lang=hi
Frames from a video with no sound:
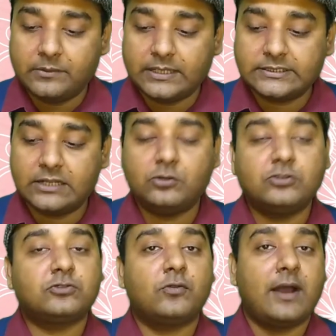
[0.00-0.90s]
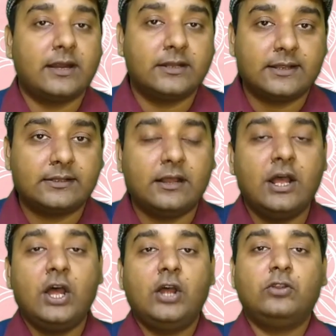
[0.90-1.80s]
अच्छा दोस्त हुआ करता था
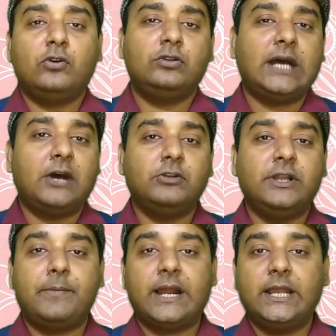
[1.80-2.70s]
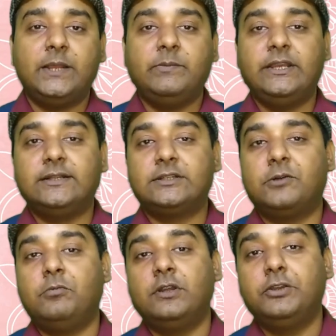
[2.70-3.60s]
तो दाऊद इब्राहिम ये सब